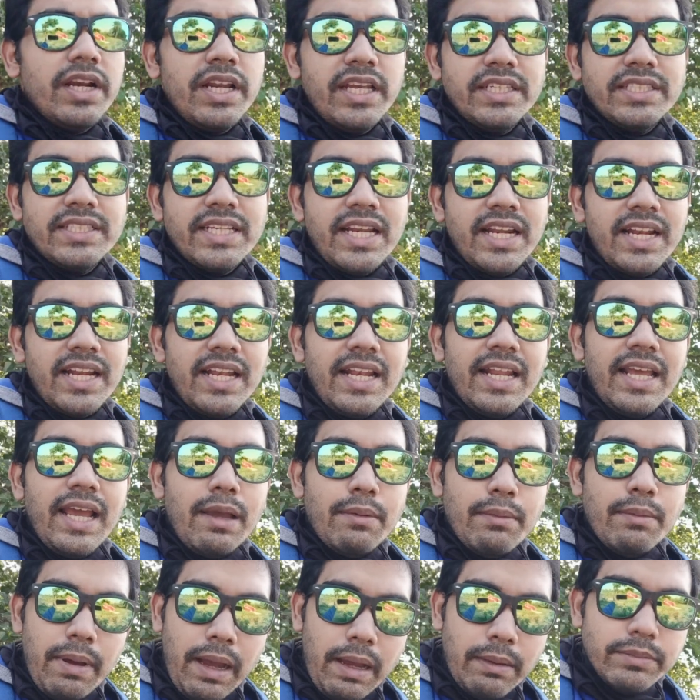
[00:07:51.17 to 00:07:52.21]
বুক রিডিং
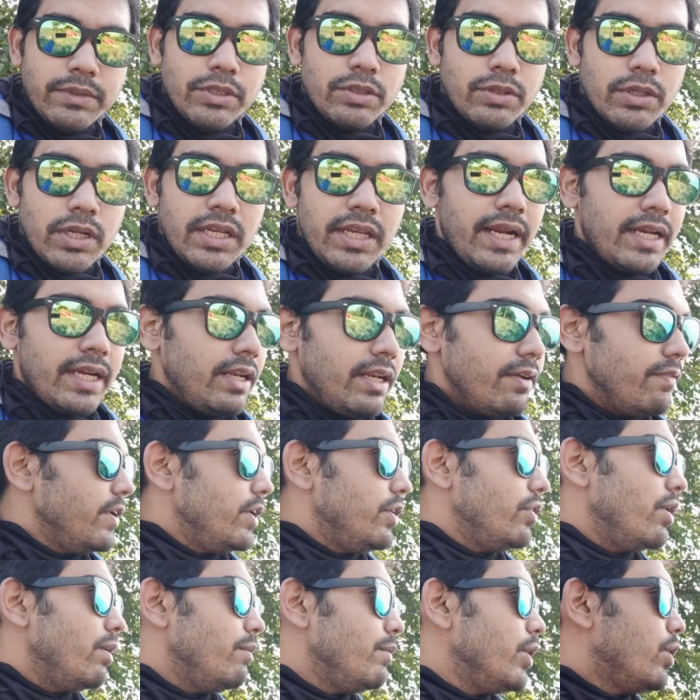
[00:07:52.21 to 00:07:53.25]
চ্যানেলে আমি ভাবছি ওটা
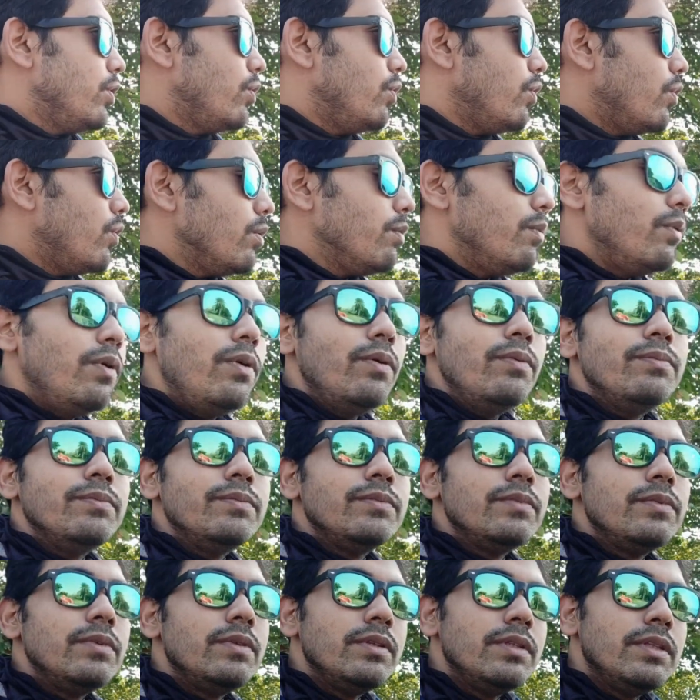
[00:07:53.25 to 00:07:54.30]
নিয়ে একটা ভিডিও আমি
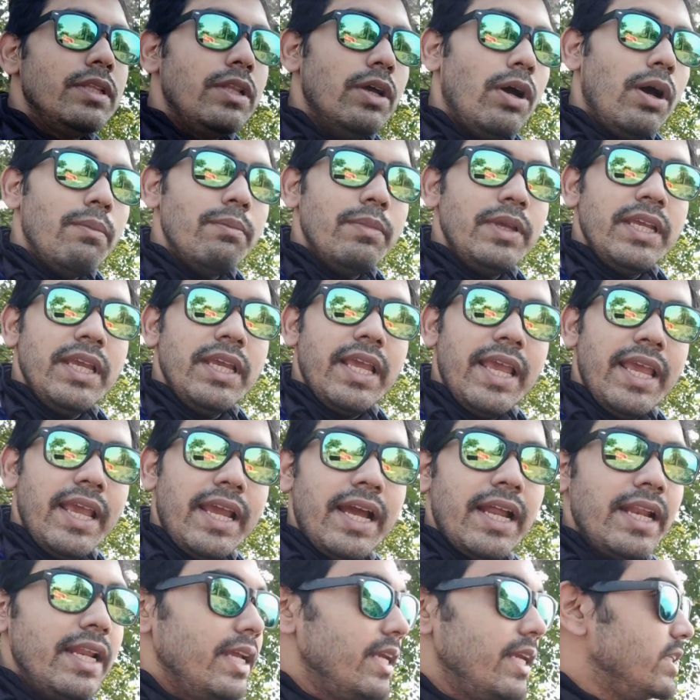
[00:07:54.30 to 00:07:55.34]
করব তো
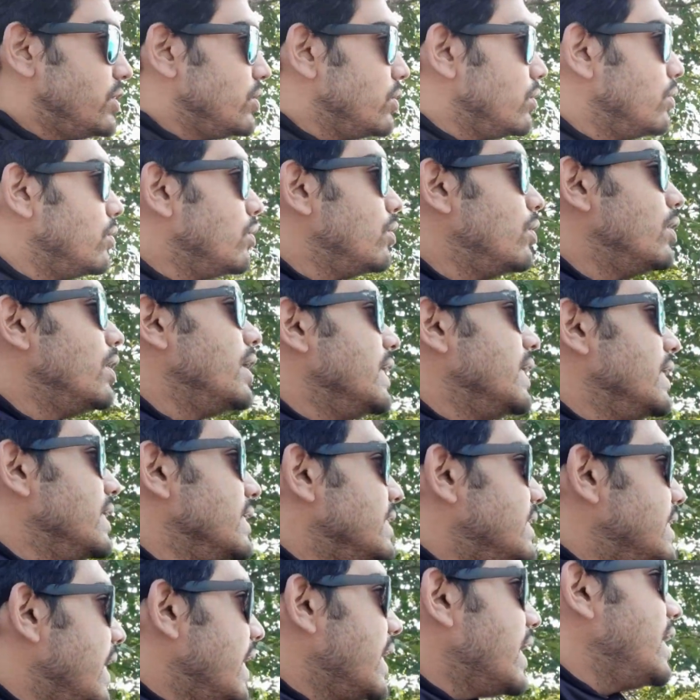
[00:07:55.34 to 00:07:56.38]
আমি এখানে এই
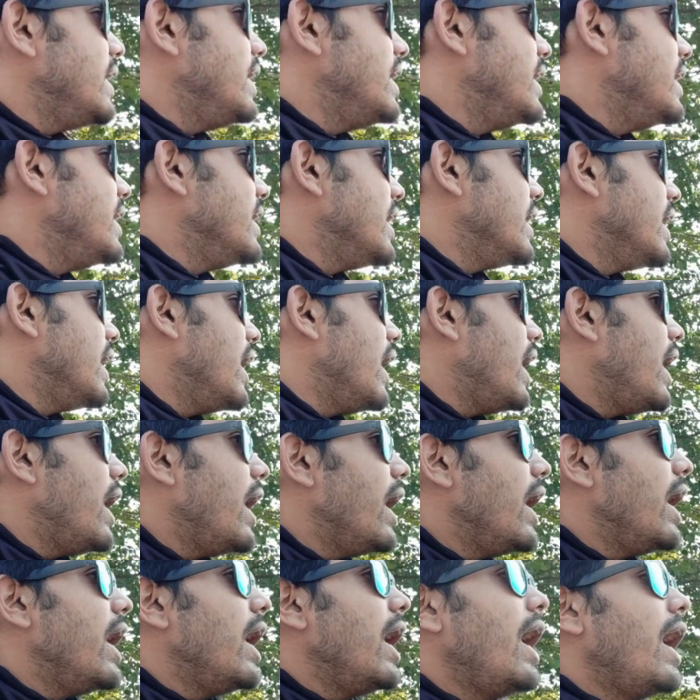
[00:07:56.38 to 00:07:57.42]
জন্য
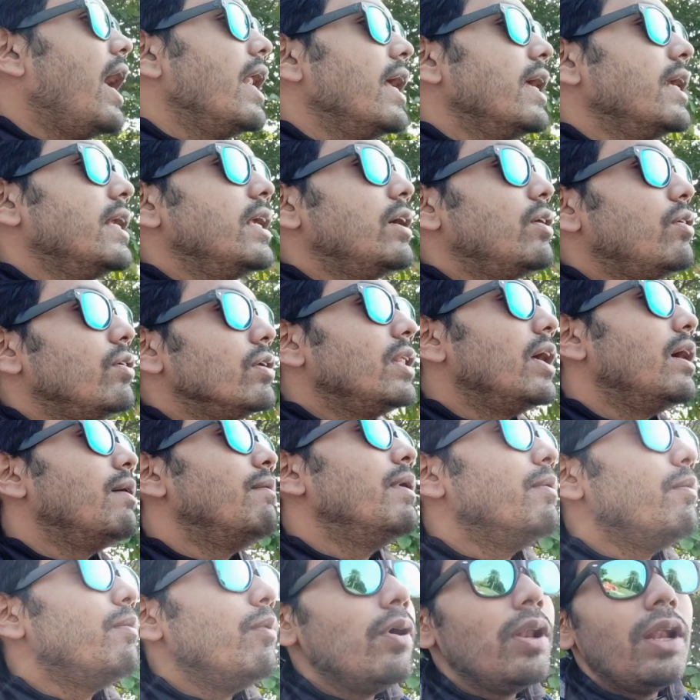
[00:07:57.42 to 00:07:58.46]
সেকেন্ড
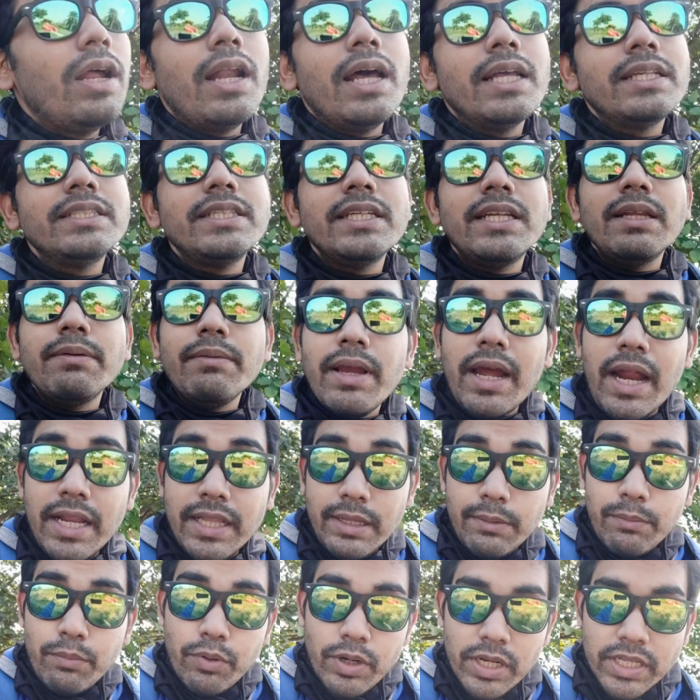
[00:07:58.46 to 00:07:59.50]
আর একটা কথা আমার
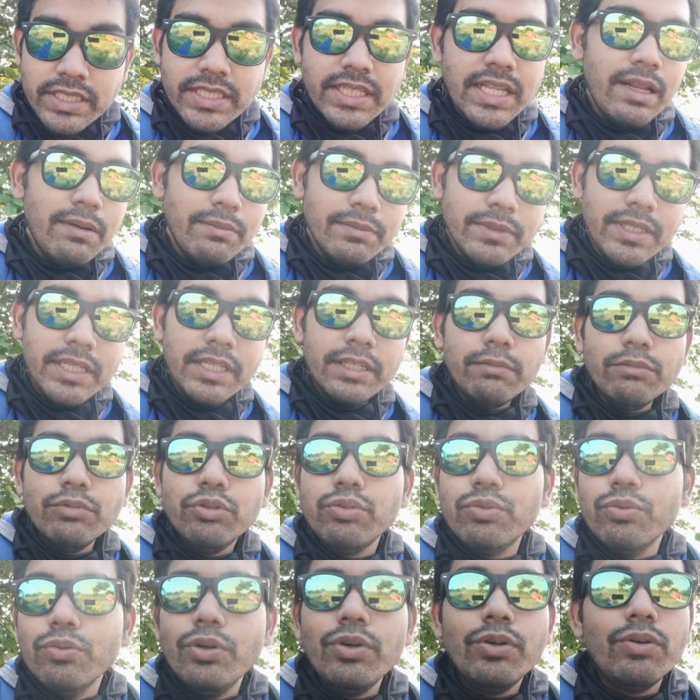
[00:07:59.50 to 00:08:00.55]
বলার আছে যেটা আমি গাড়িতে
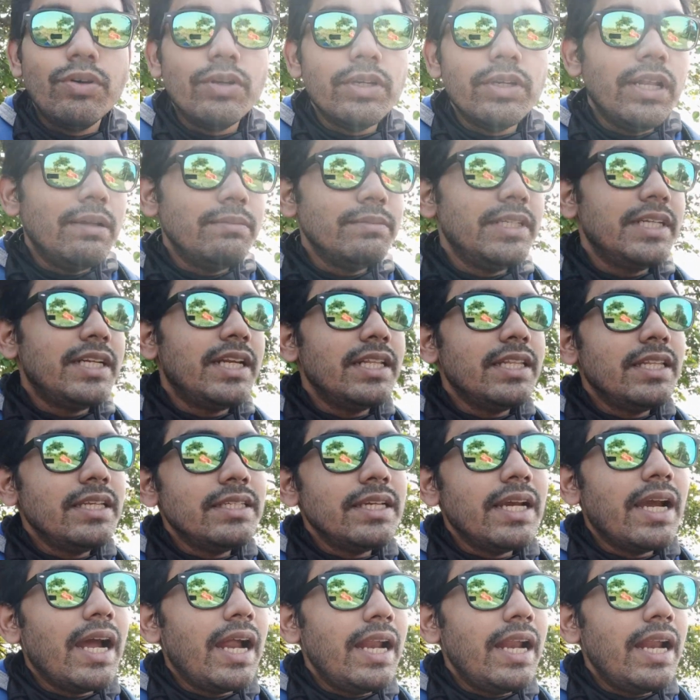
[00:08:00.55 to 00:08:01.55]
বলেছিলাম যেটা আমি শুরুই